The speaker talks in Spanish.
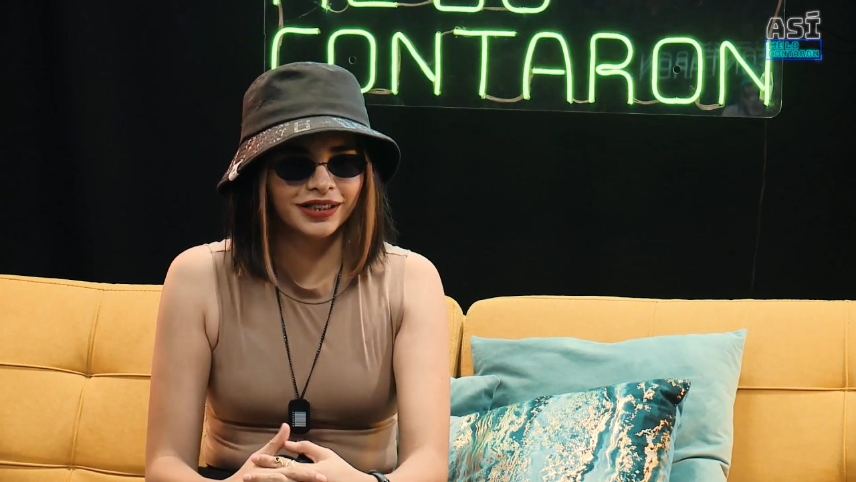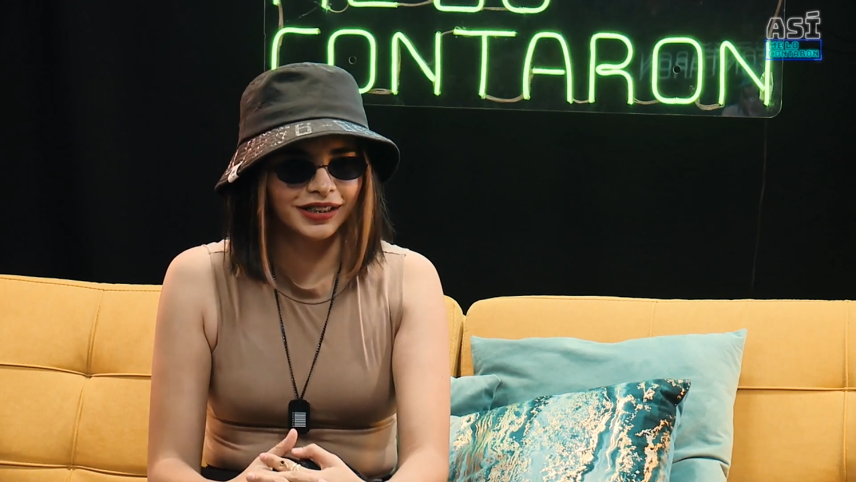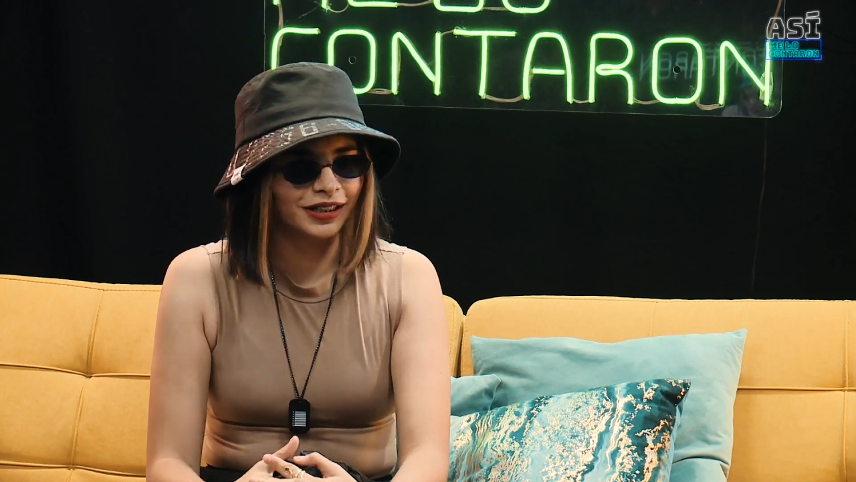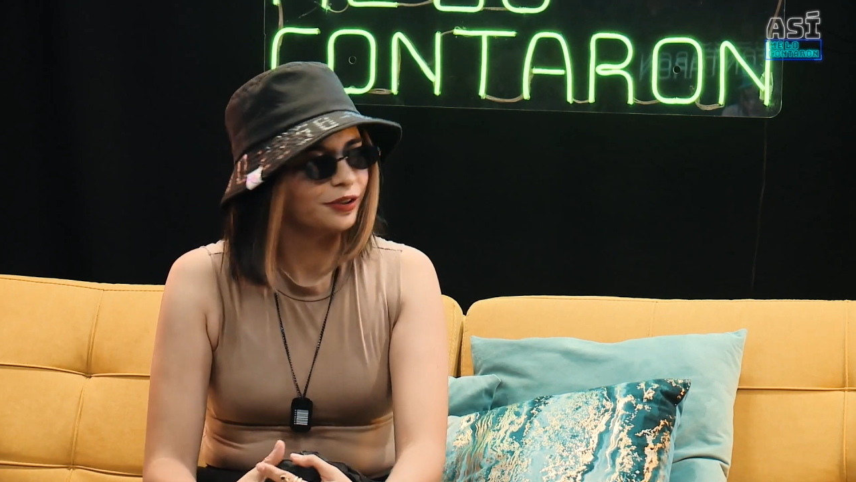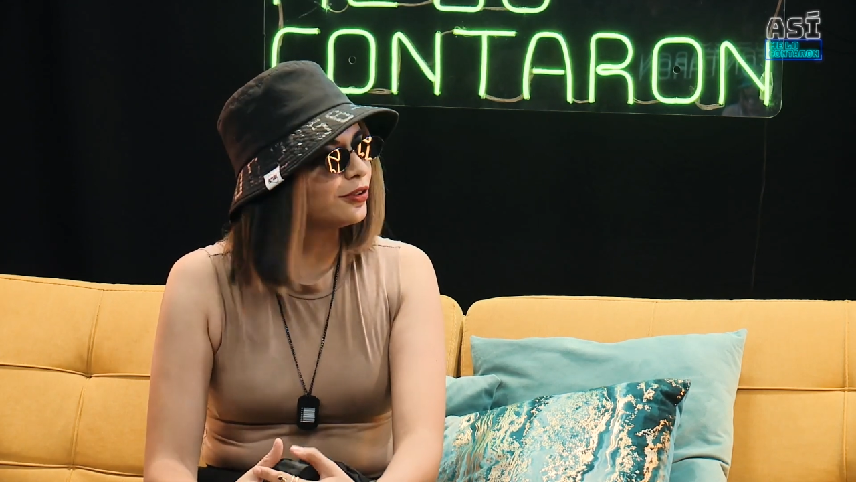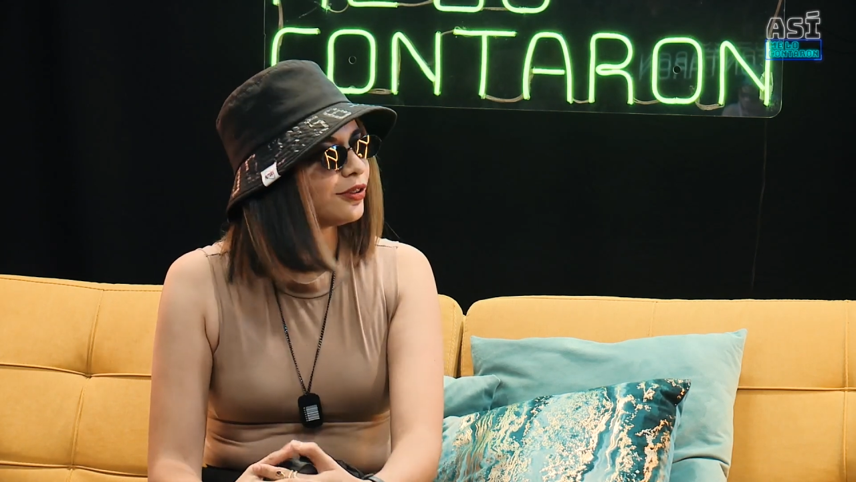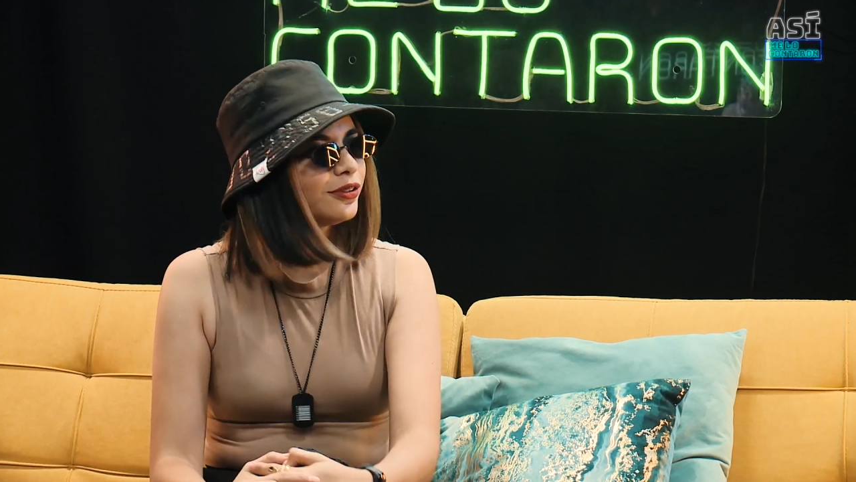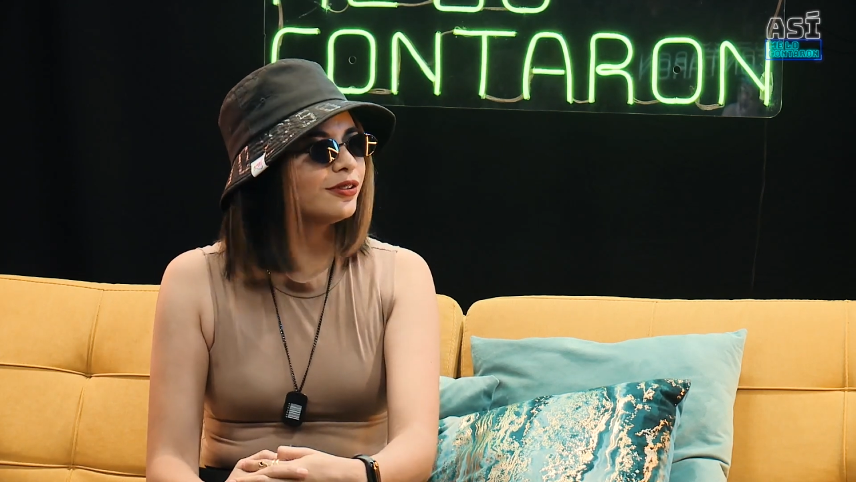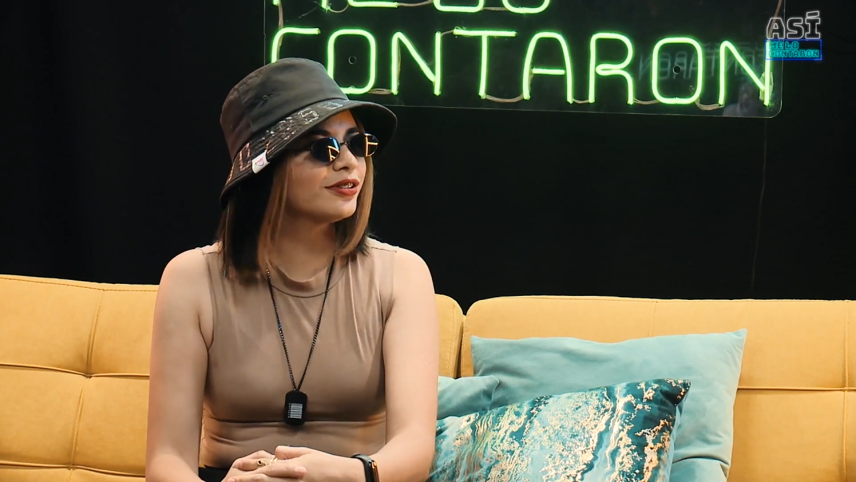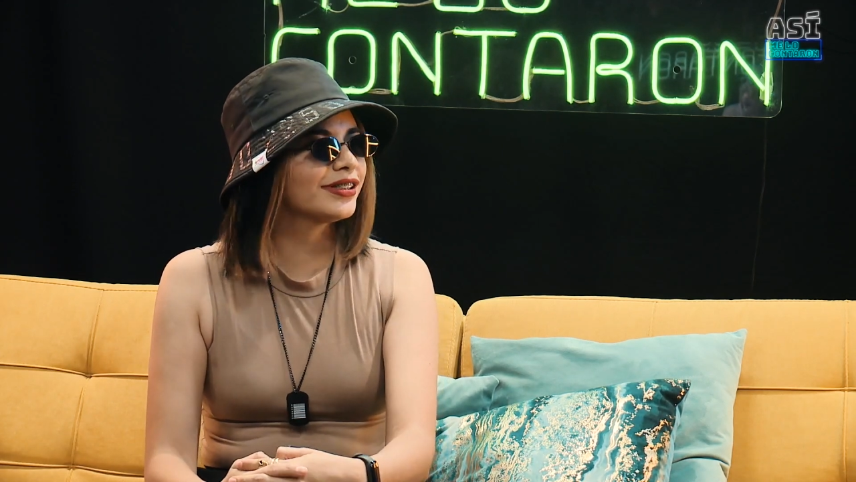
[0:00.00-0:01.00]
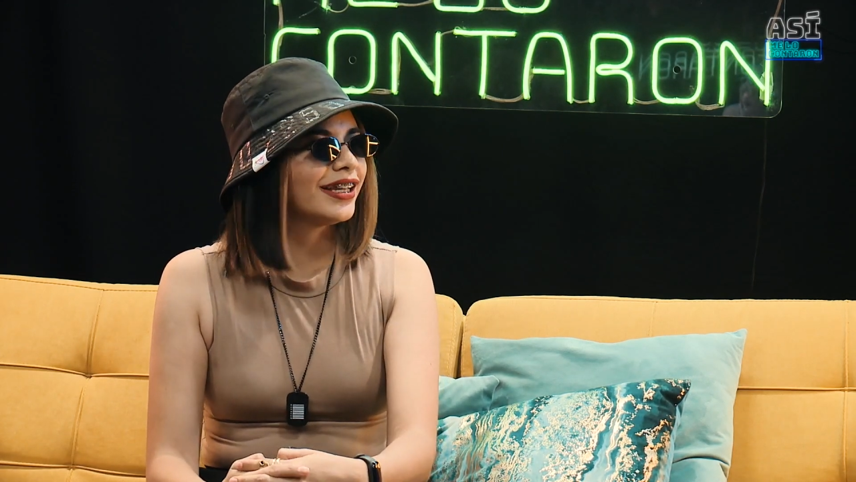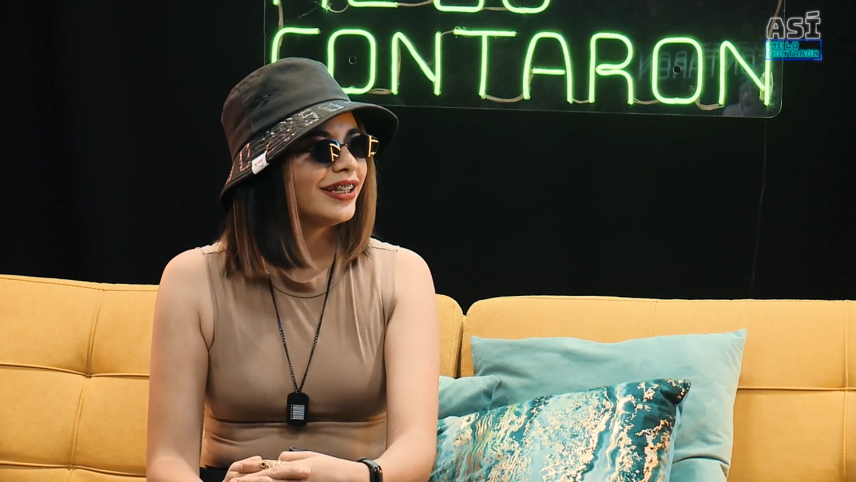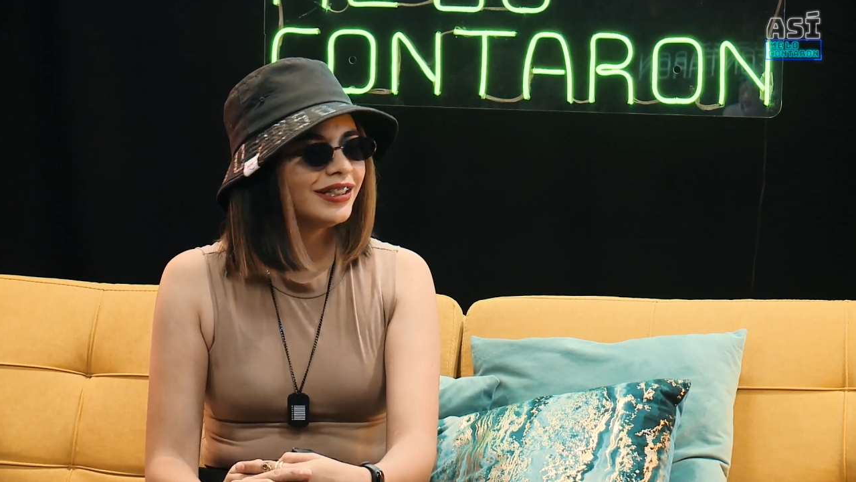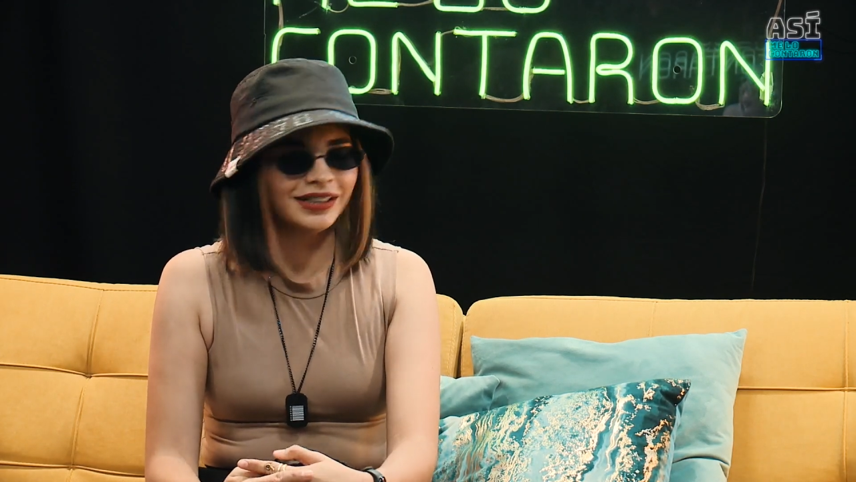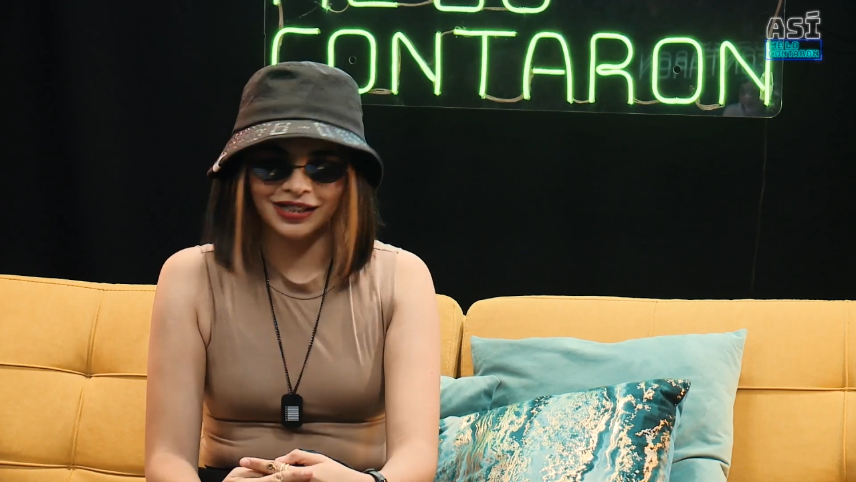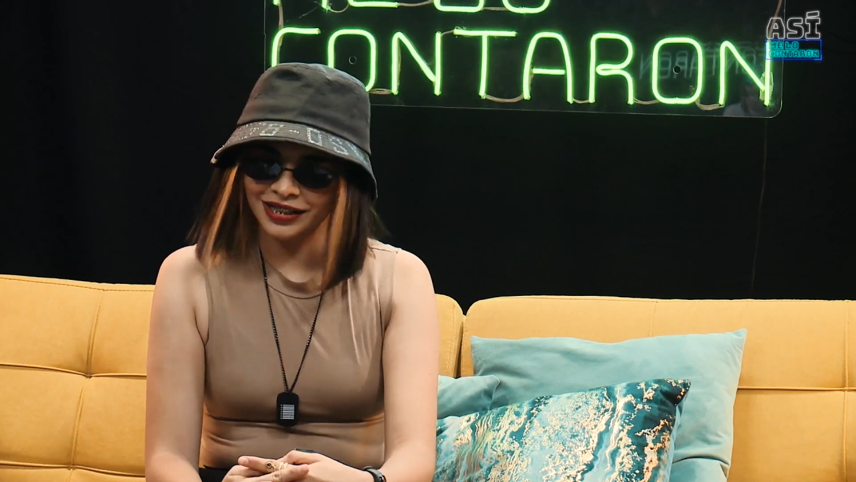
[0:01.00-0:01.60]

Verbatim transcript: ingeniosos, no sé,